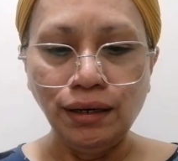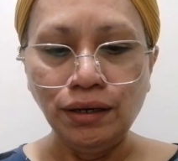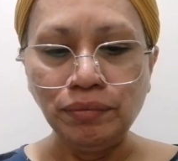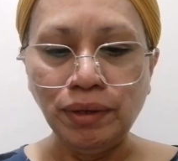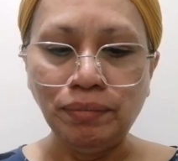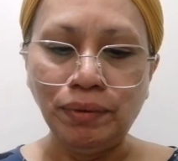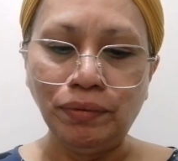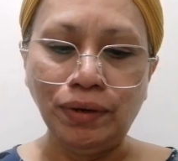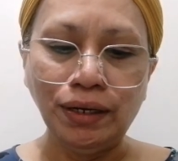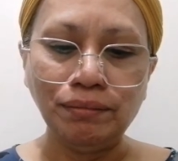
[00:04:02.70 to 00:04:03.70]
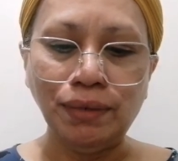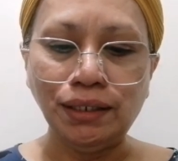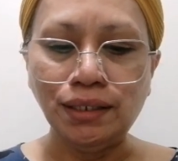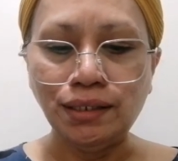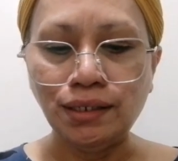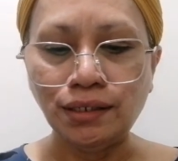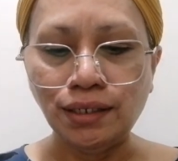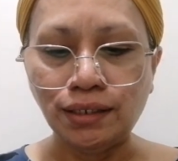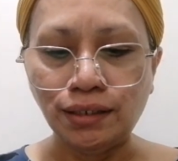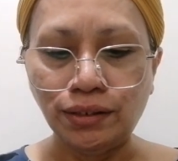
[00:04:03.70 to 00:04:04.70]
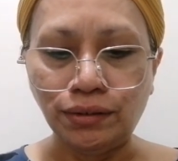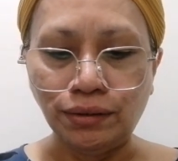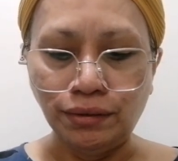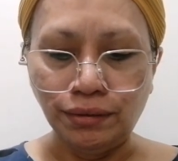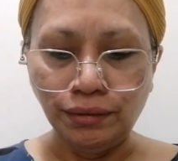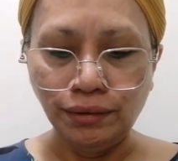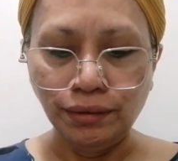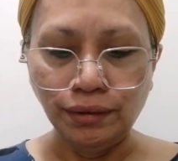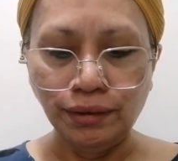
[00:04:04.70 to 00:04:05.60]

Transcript: You may be weak, but Jesus is strong.